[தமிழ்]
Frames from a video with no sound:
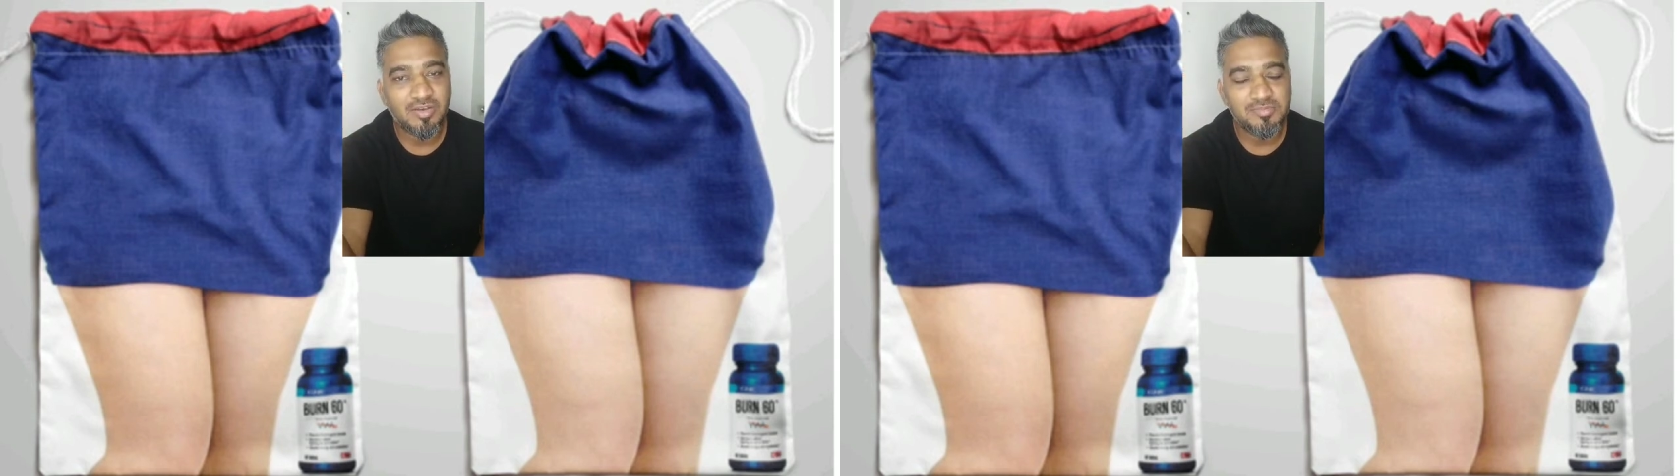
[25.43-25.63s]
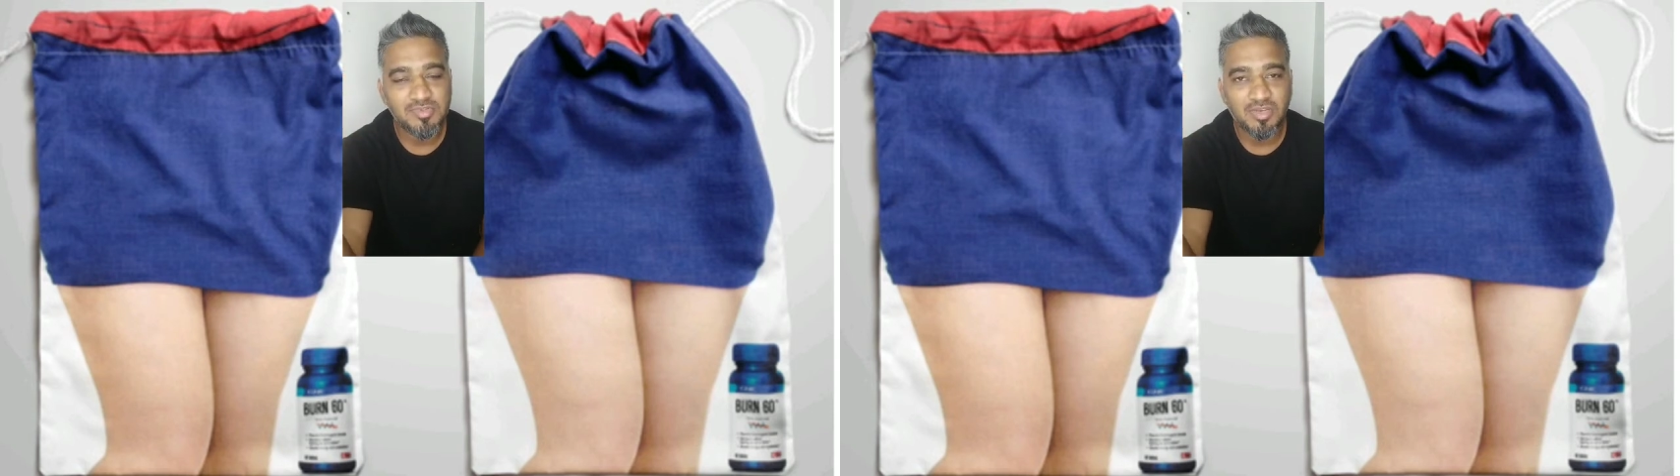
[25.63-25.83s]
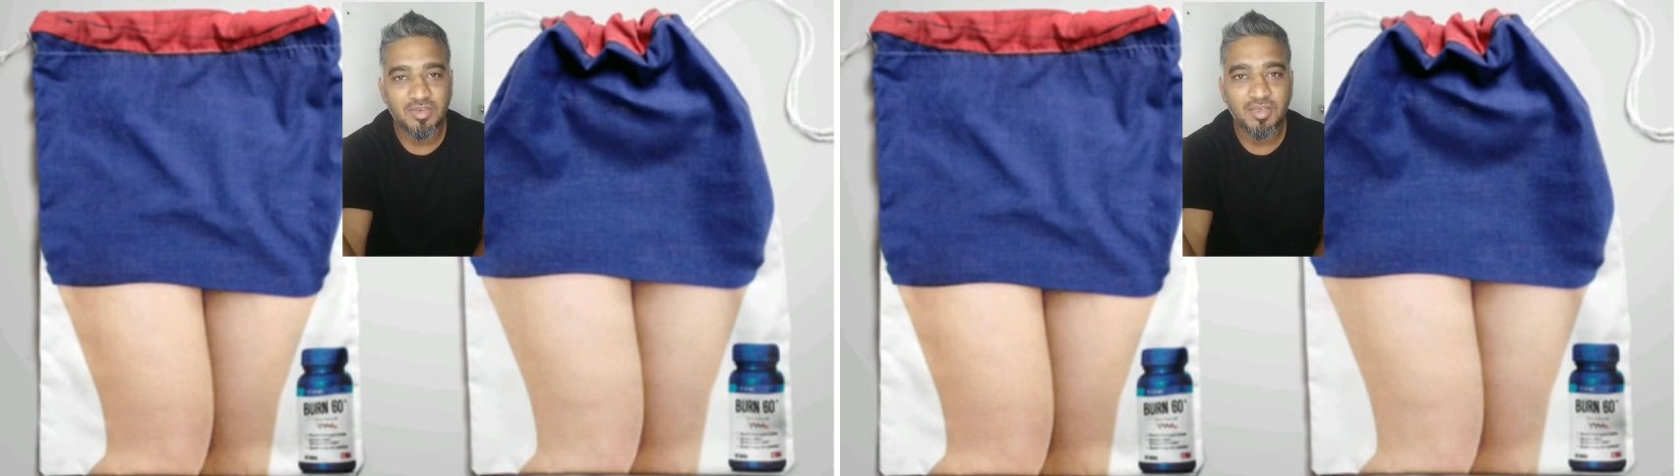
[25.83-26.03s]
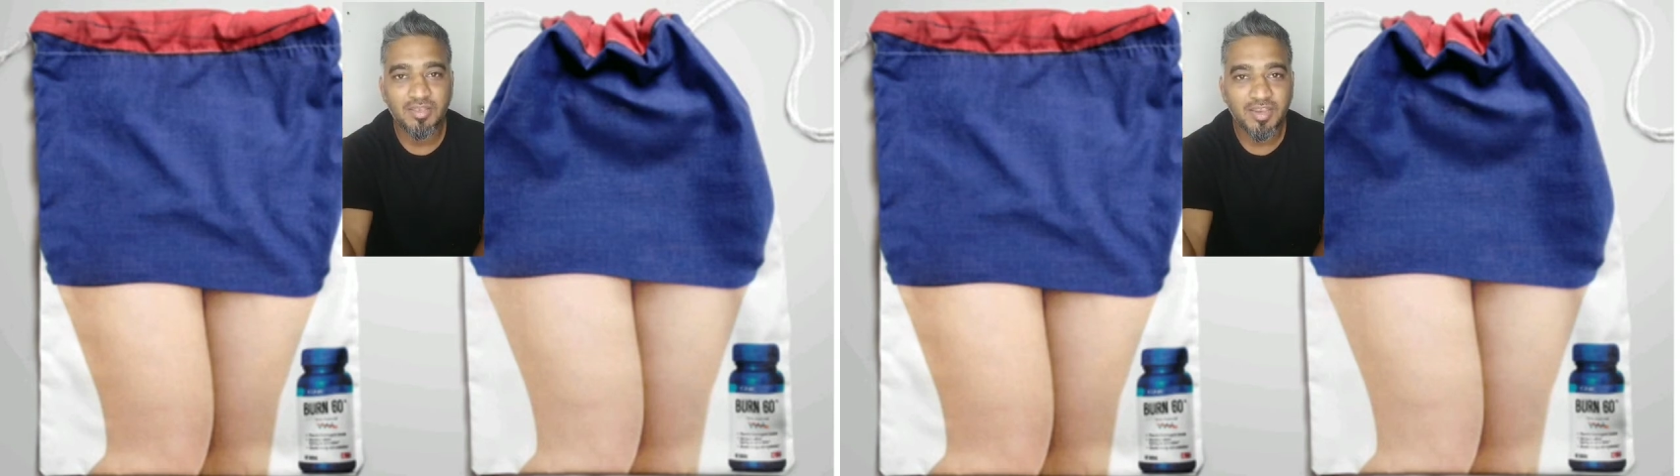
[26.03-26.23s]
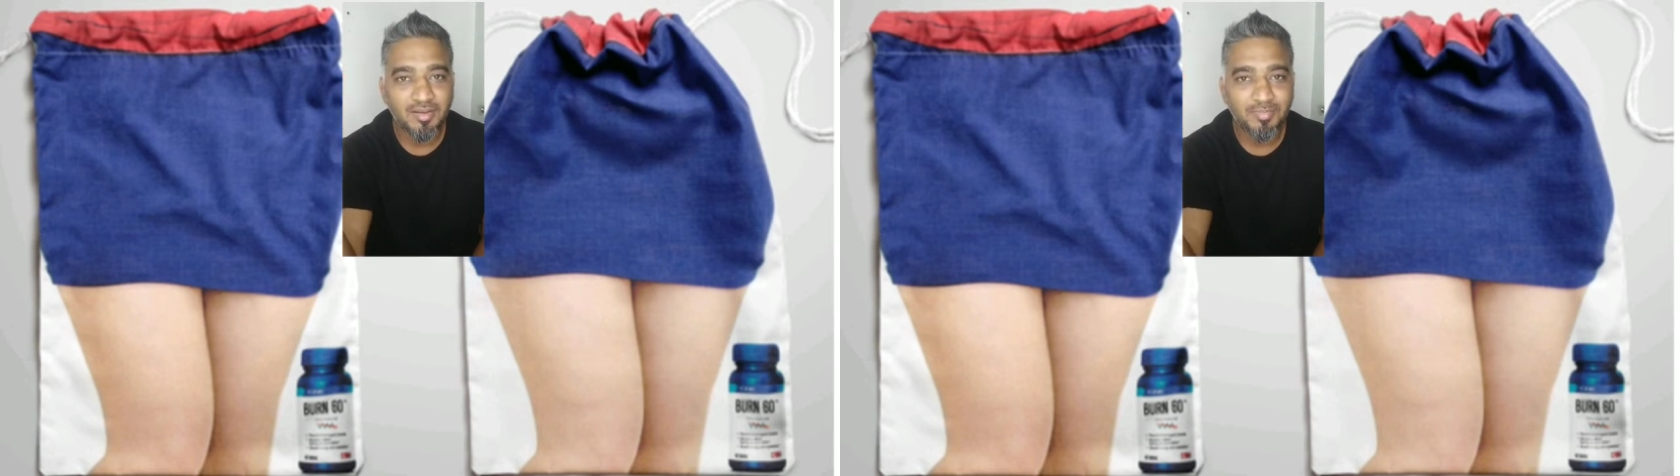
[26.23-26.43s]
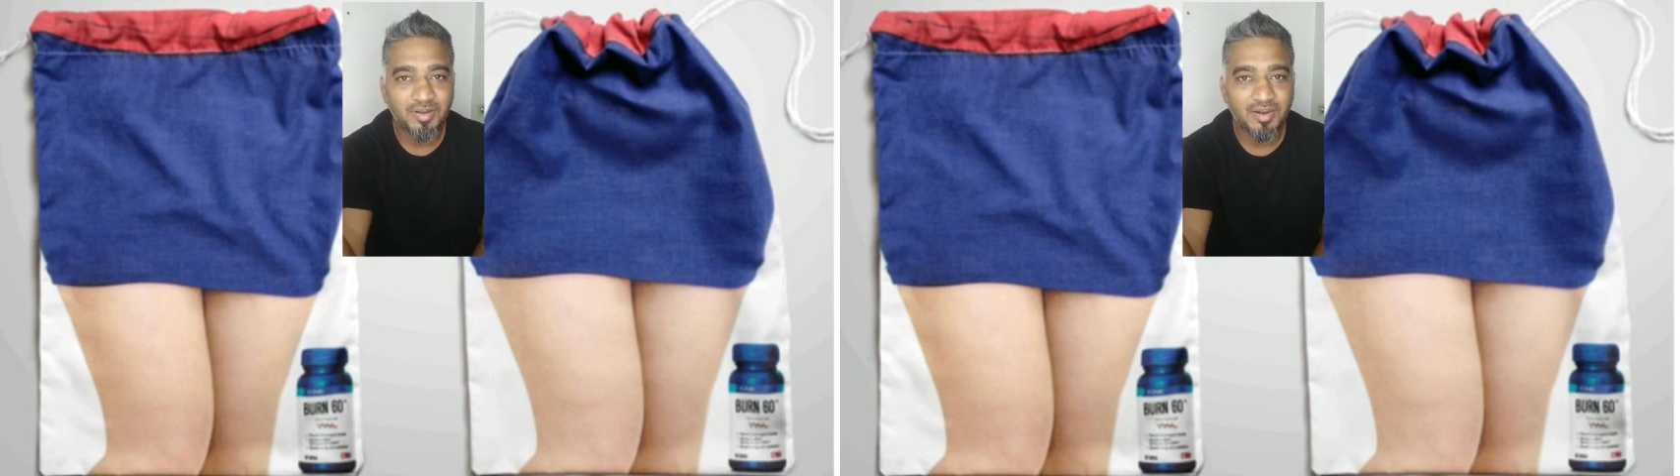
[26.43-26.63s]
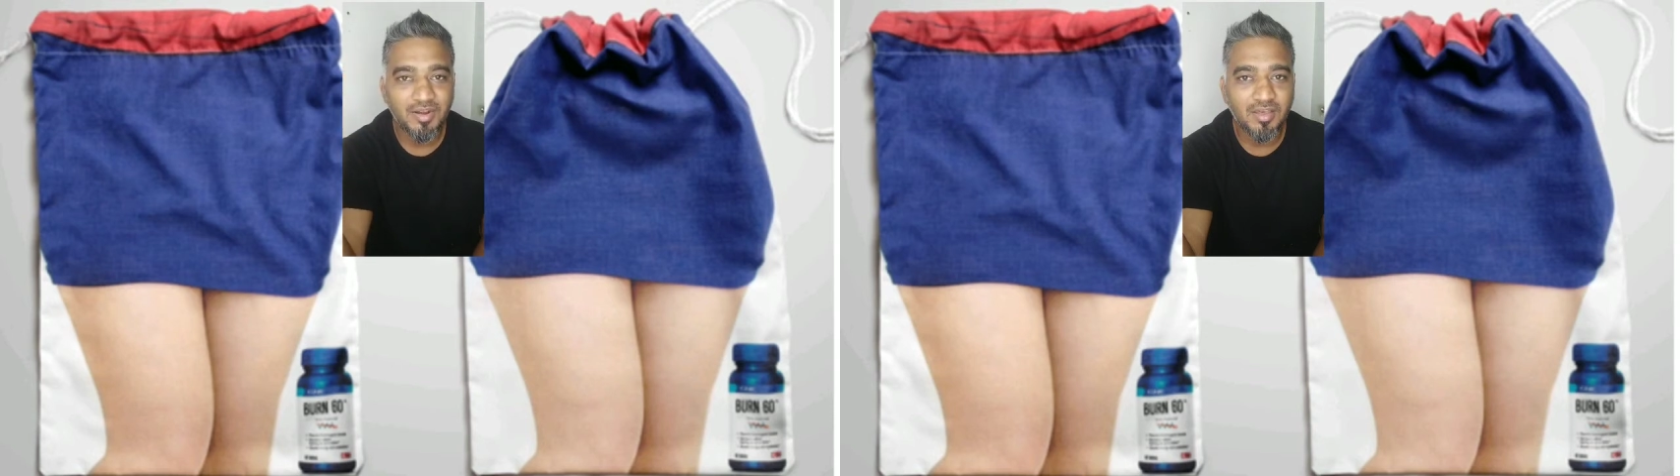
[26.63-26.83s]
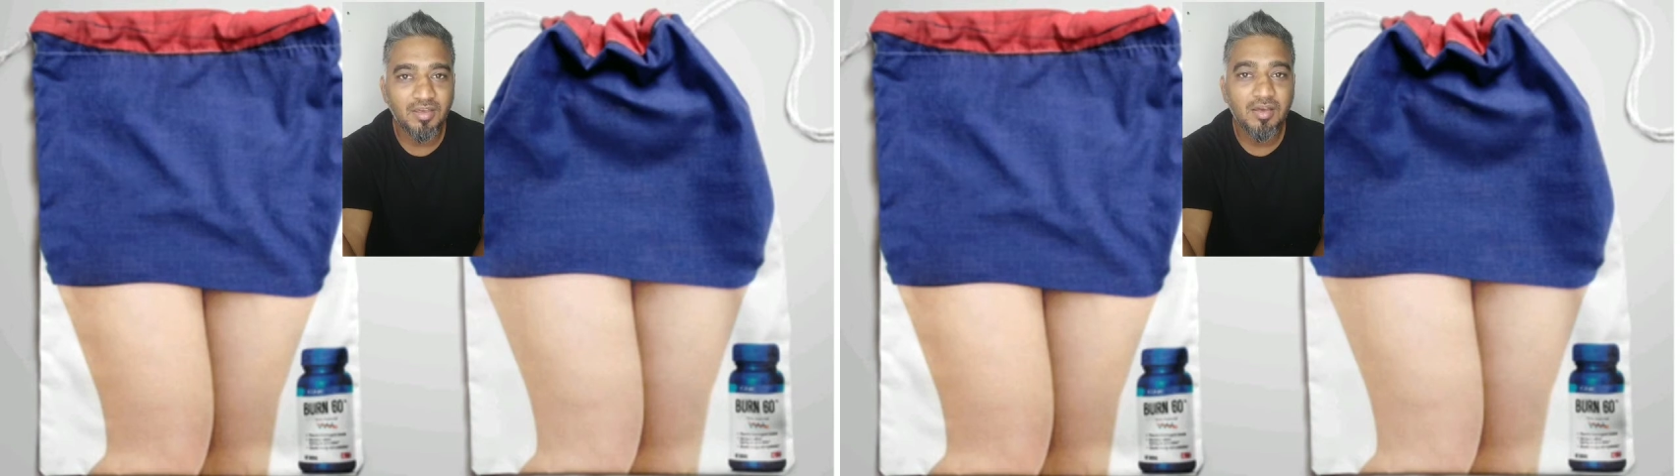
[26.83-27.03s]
காமிச்சாங்க அதுக்கு என்ன பண்ணாங்கன்னா